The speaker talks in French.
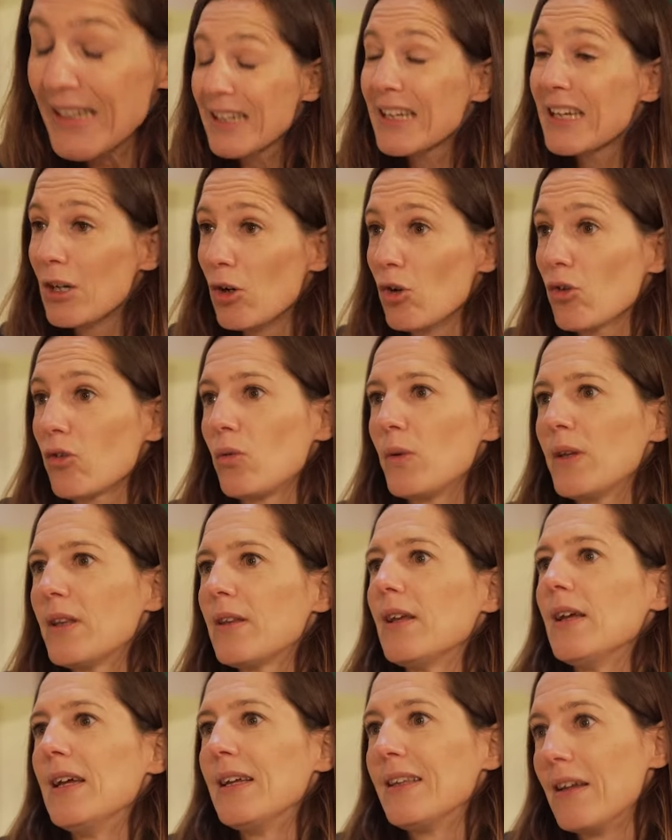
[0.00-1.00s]
et
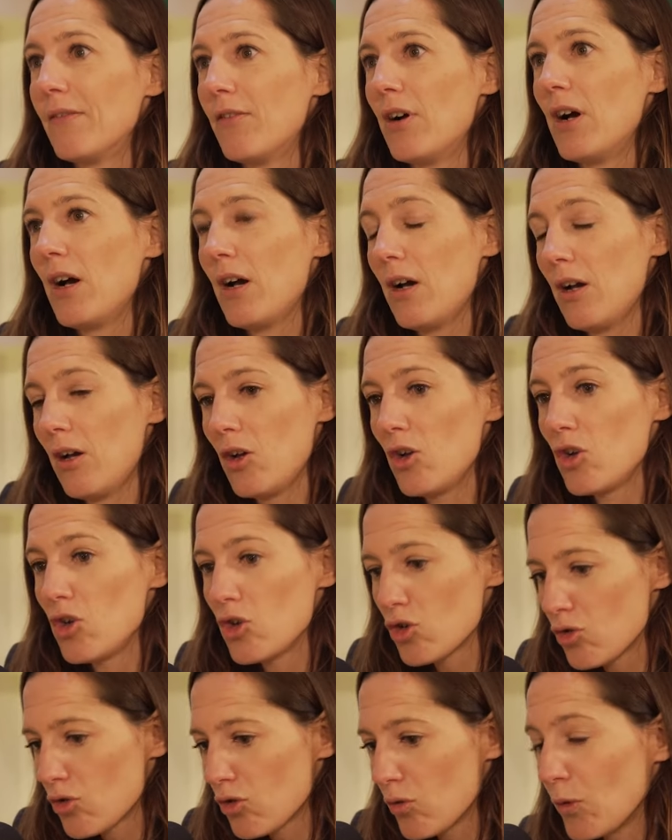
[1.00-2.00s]
ensuite d'avoir
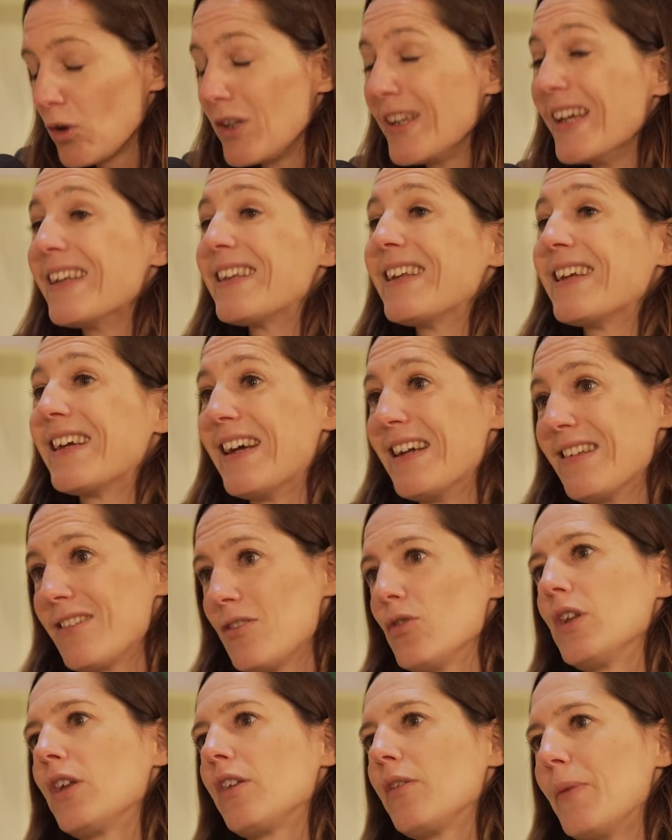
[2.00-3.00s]
justement une
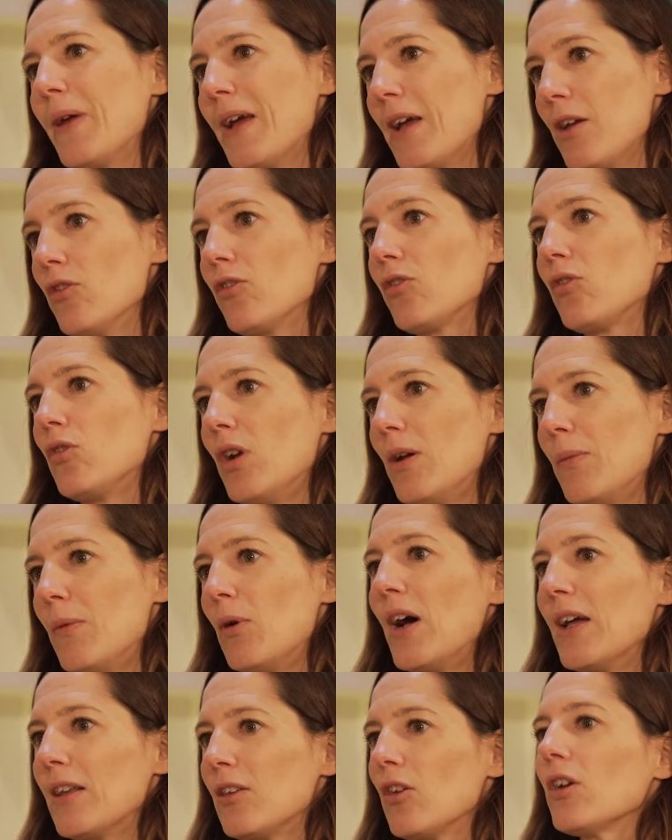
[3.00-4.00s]
intégration, une expérience
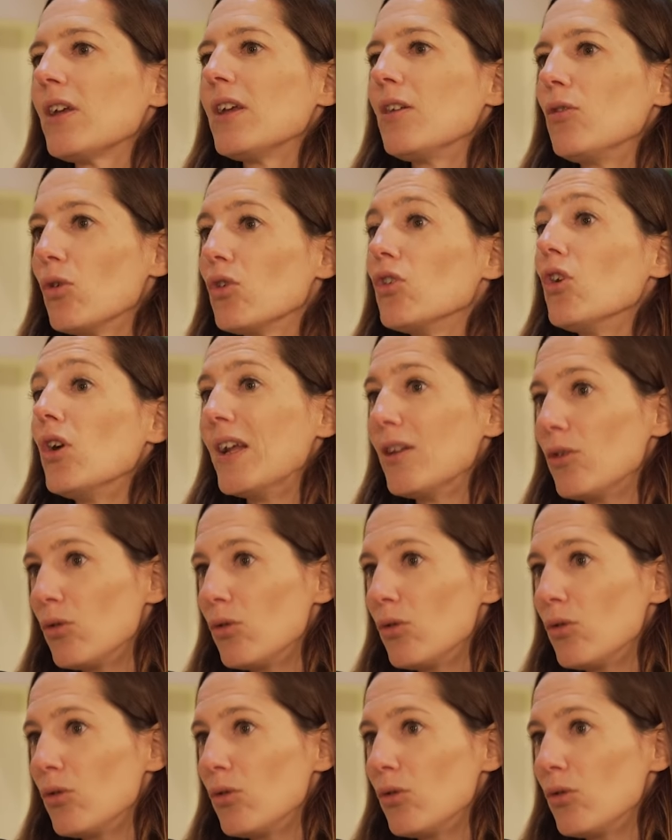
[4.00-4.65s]
collaborateur qui dure dans la